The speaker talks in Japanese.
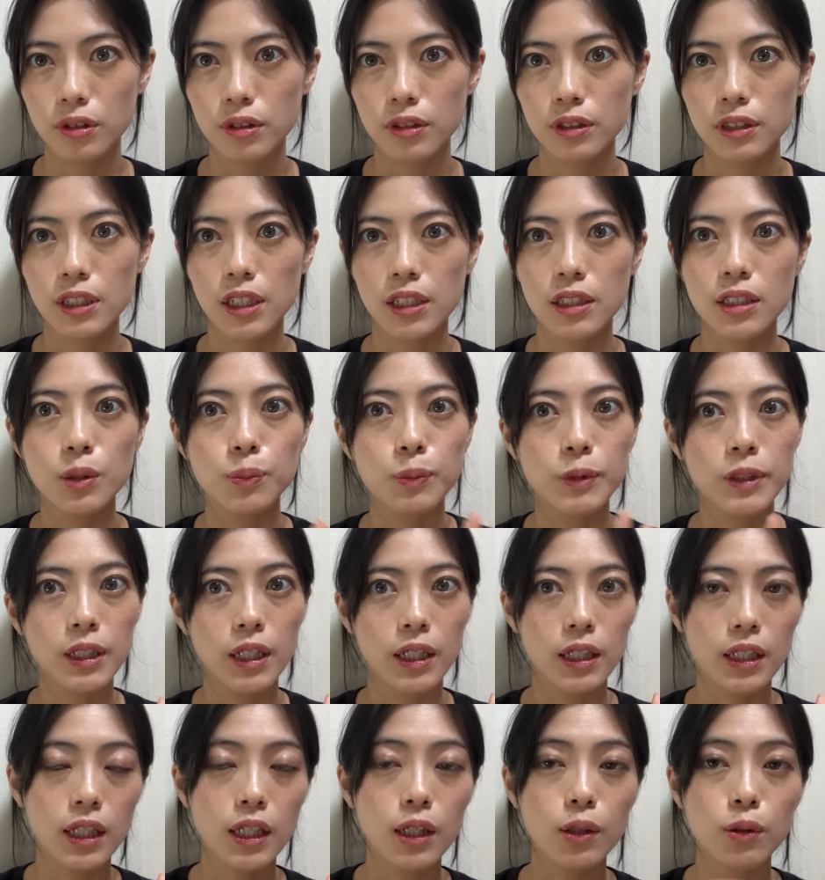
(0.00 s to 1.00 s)
写真みた
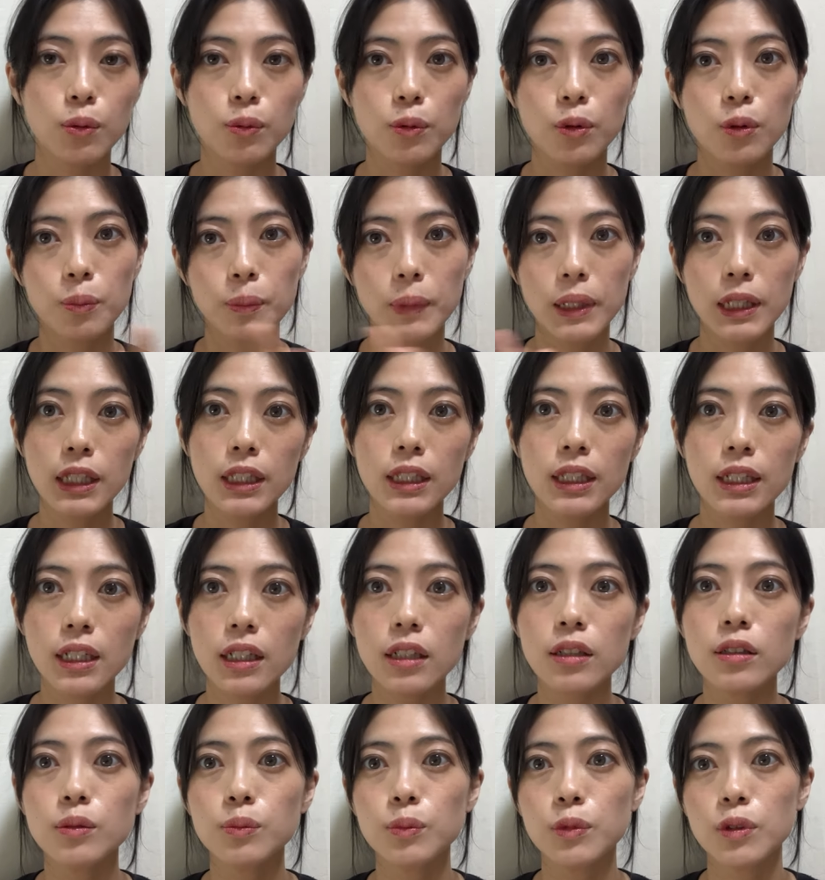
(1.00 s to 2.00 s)
いな絵をこう真似て描
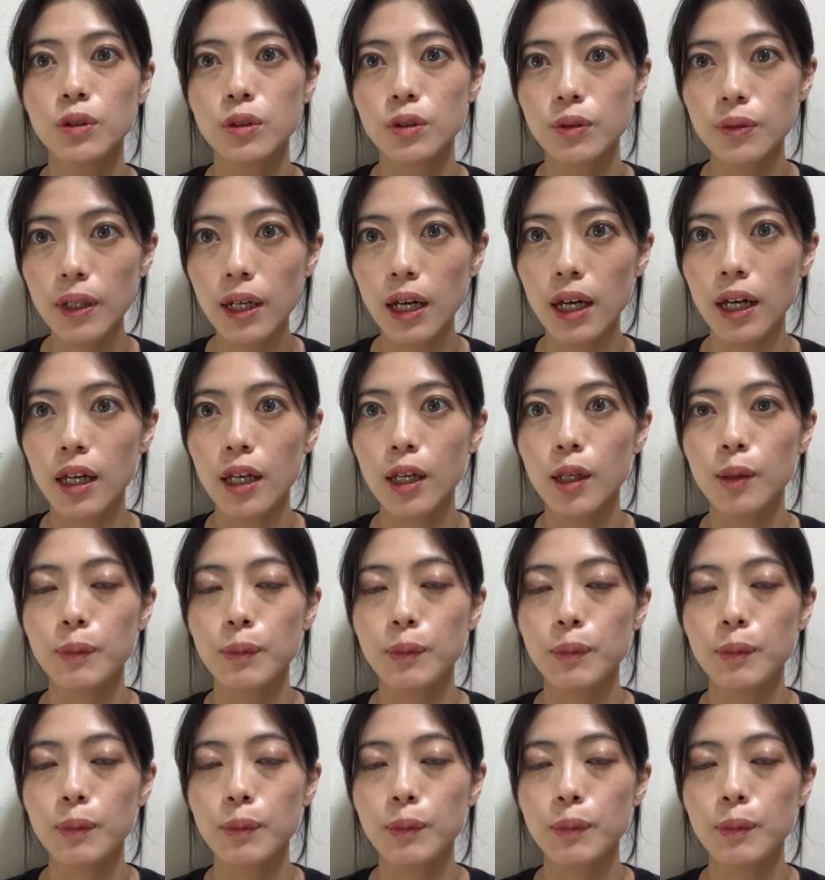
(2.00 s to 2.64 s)
くものは、